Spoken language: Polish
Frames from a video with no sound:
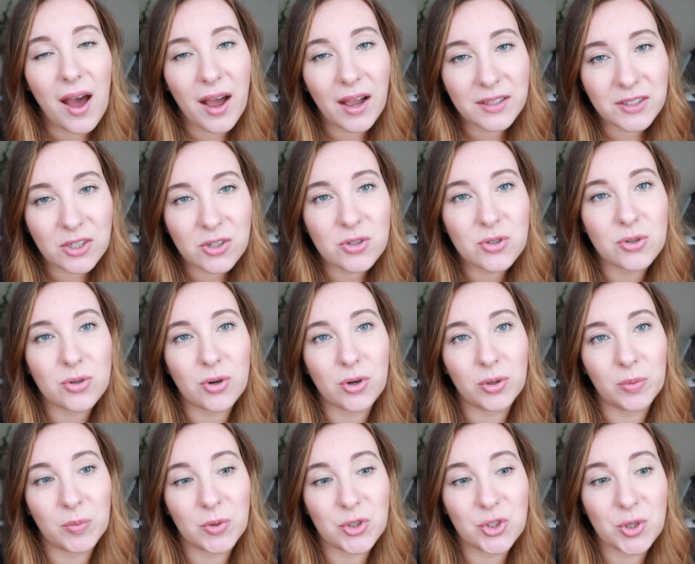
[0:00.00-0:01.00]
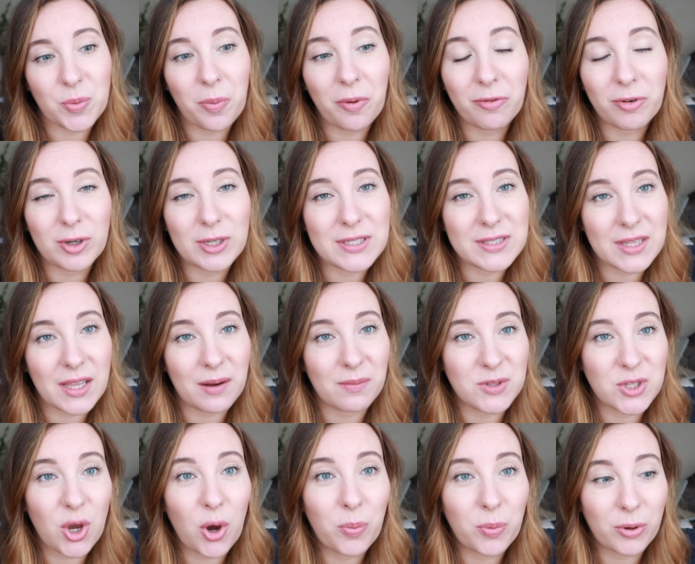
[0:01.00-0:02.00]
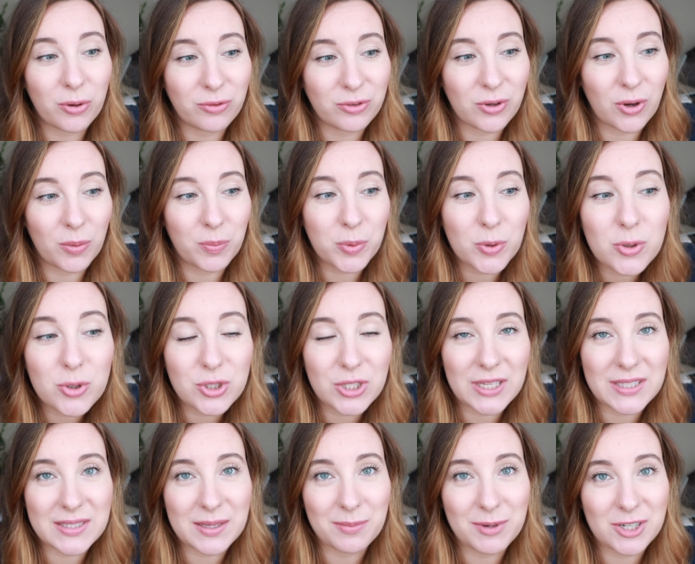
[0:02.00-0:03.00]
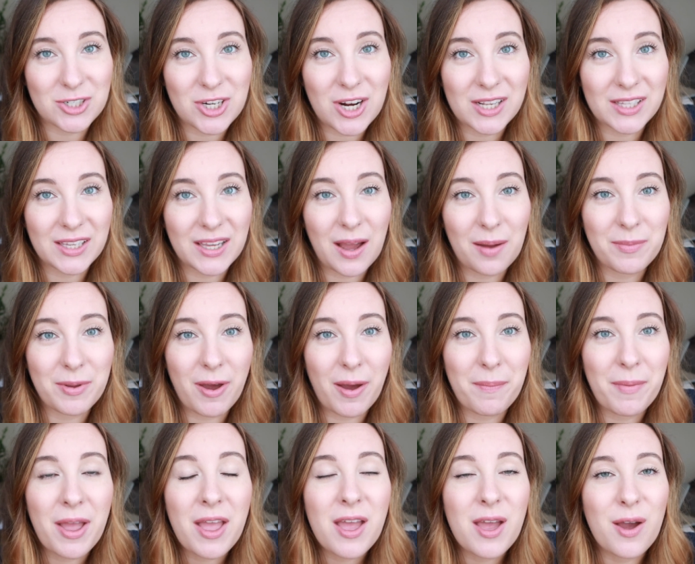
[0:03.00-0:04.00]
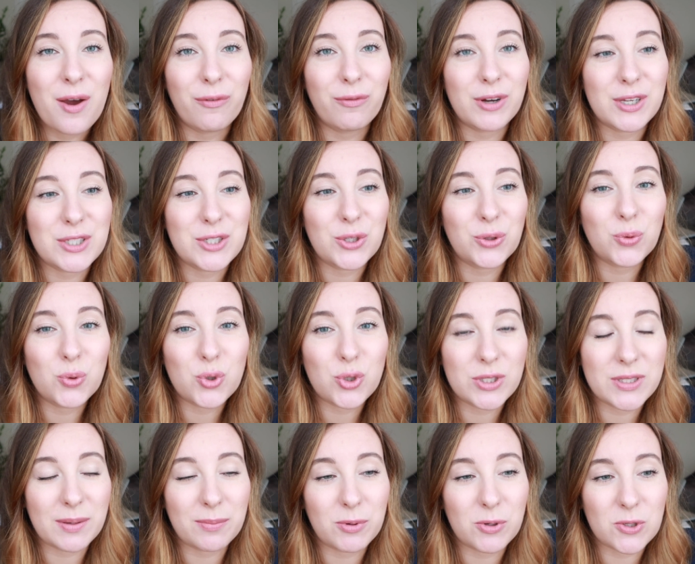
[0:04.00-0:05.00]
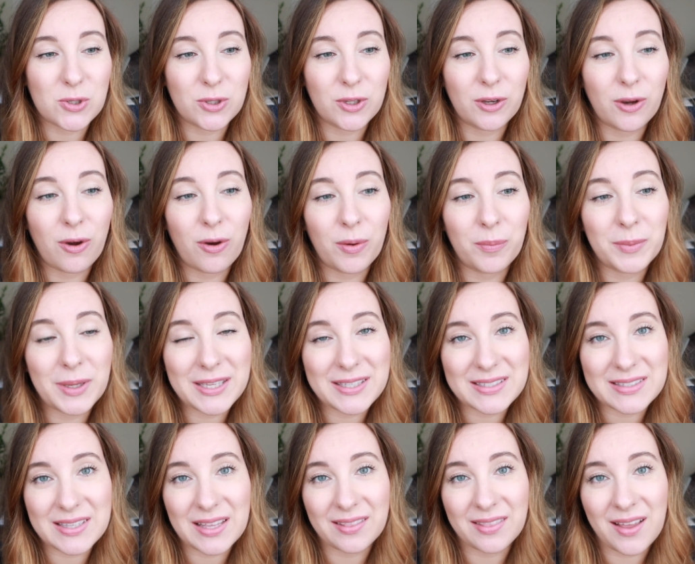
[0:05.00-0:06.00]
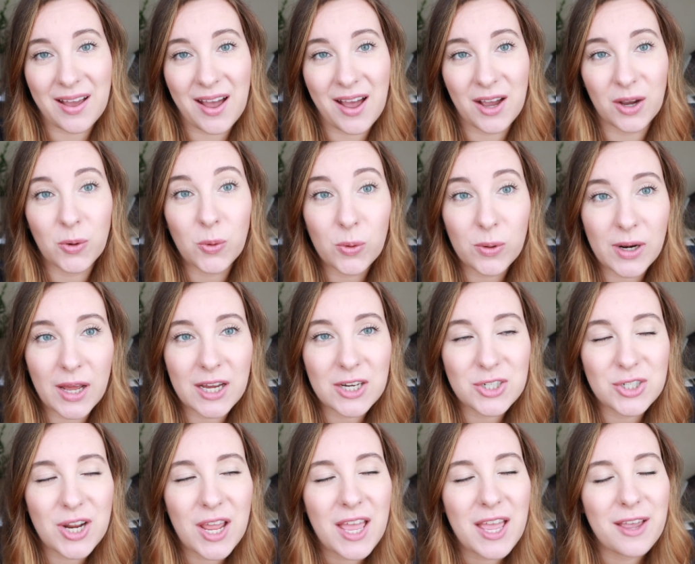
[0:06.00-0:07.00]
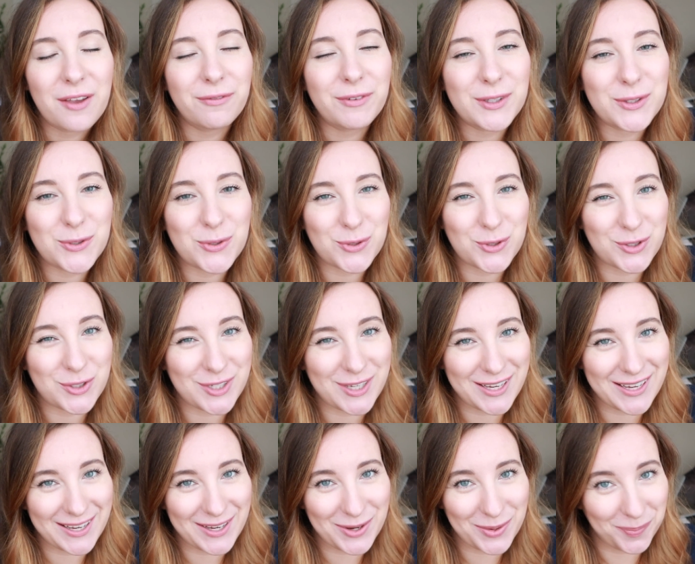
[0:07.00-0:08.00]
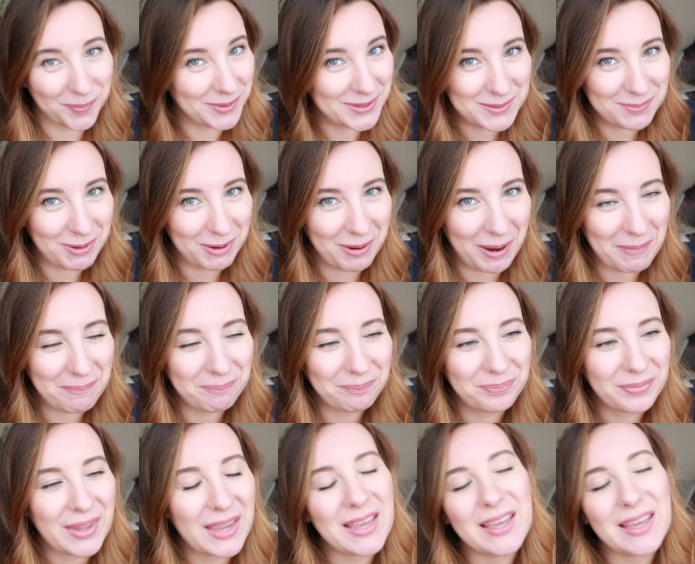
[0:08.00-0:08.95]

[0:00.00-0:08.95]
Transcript: a nie oszukujmy się, powoli staram się opróżniać zamrażalnik, a miałam właśnie dużo zamrożonego mięsa na gulasz, więc już się go pozbyłam.